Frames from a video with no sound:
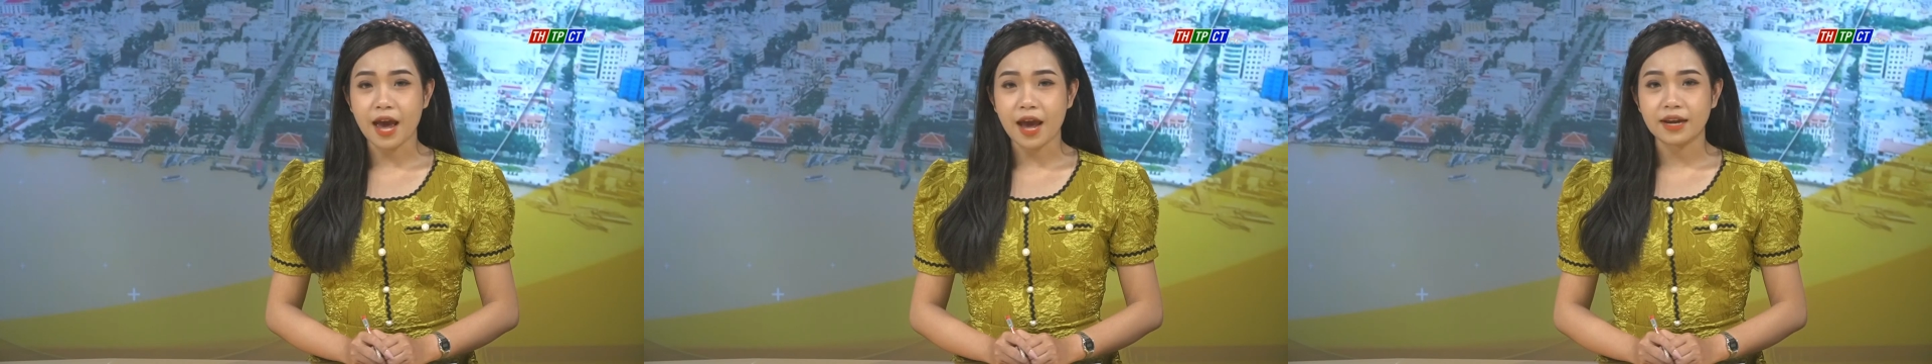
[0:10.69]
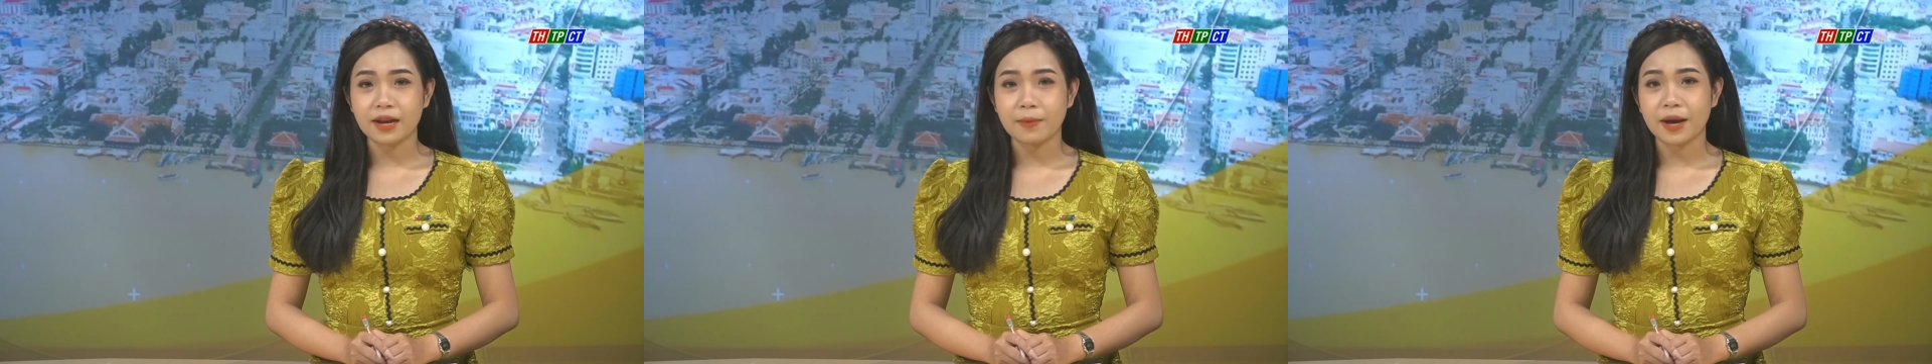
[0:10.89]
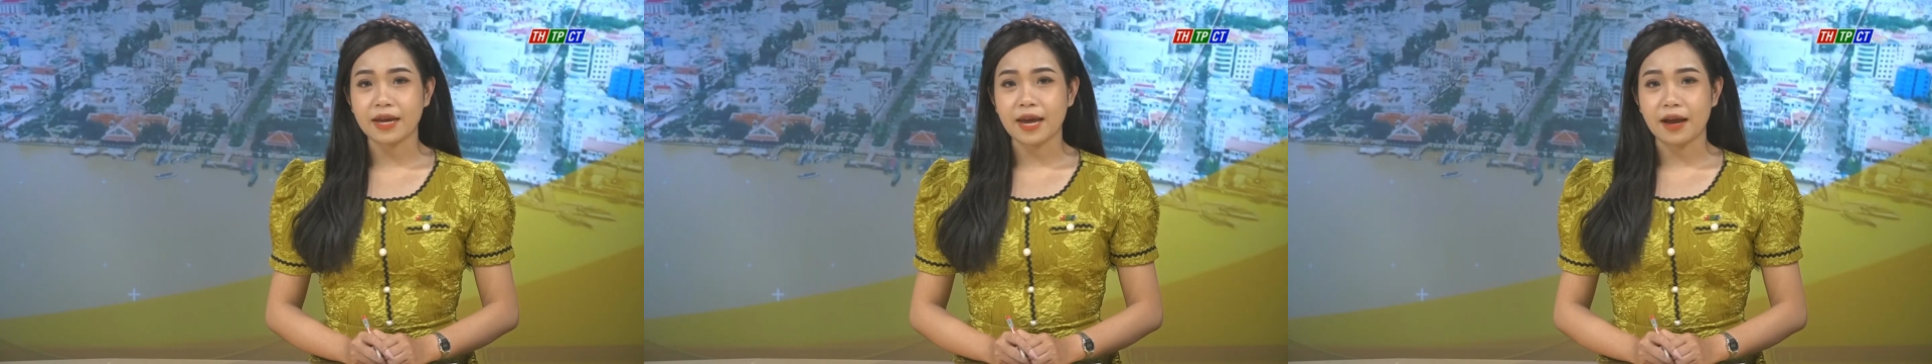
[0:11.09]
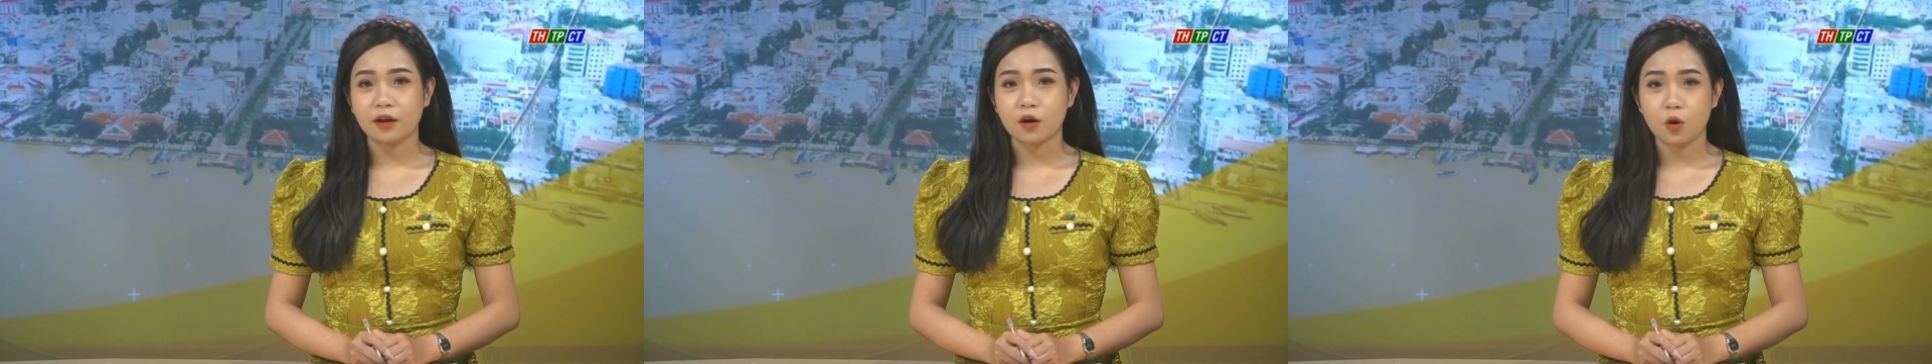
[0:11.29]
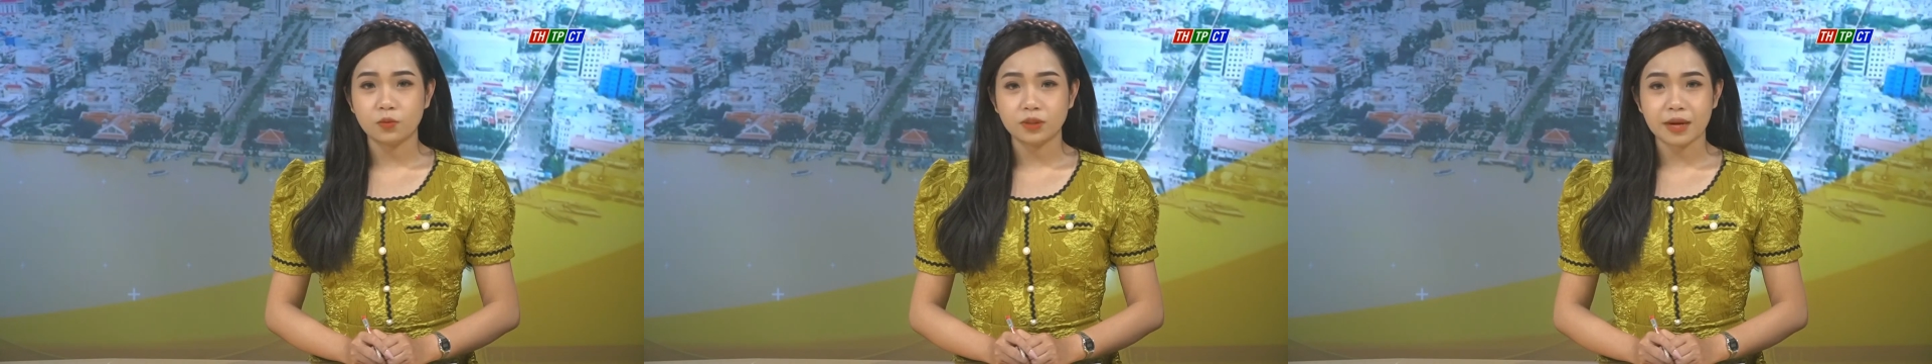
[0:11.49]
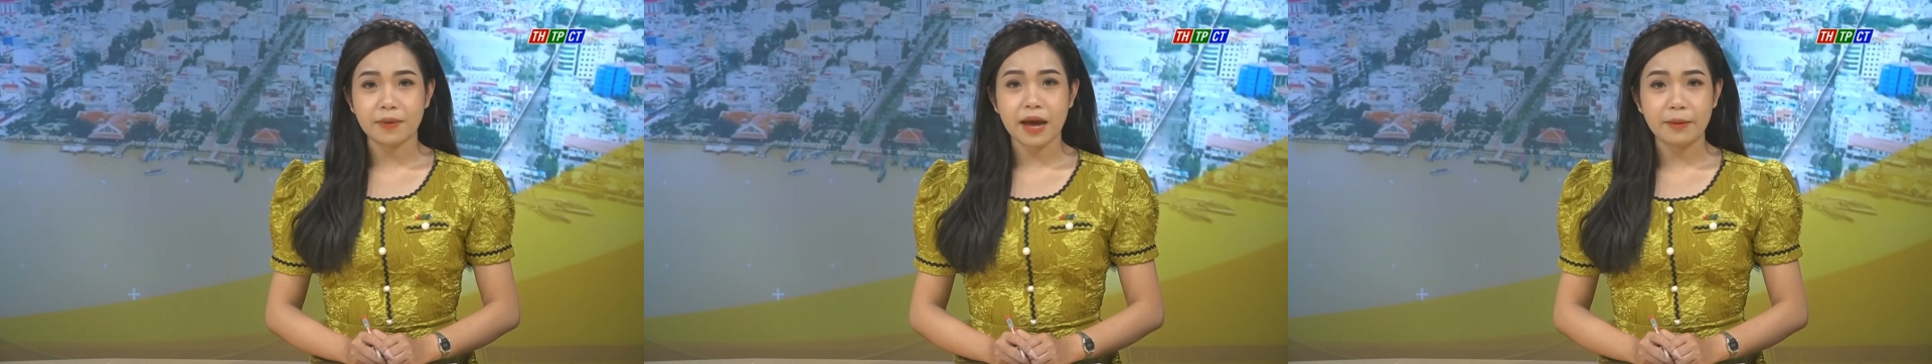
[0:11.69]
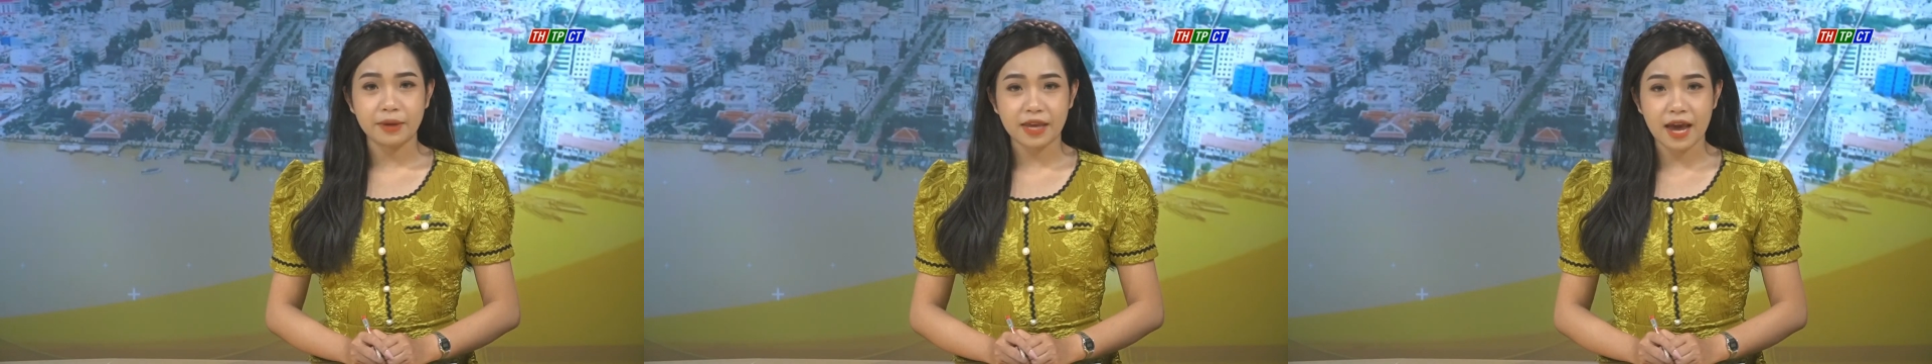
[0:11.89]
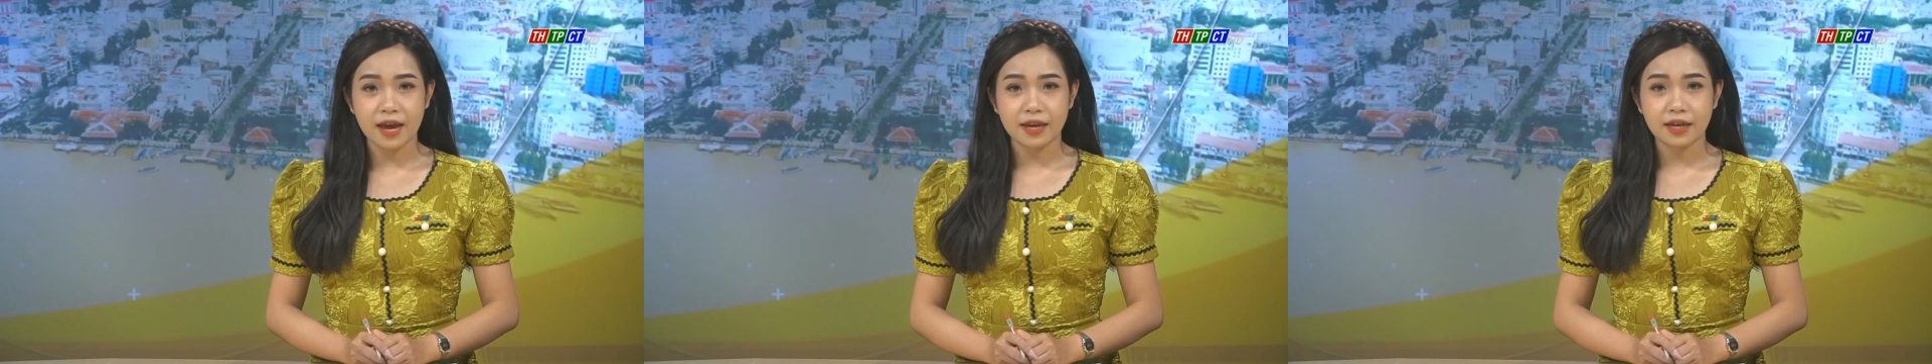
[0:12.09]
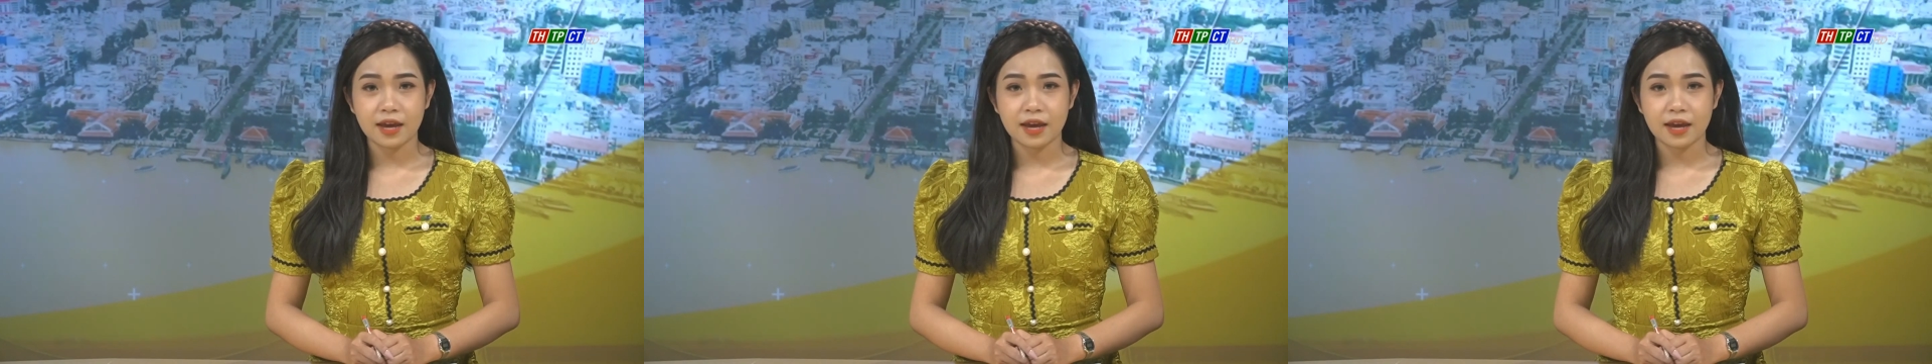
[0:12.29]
hai năm hai nghìn không trăm hai mươi hai.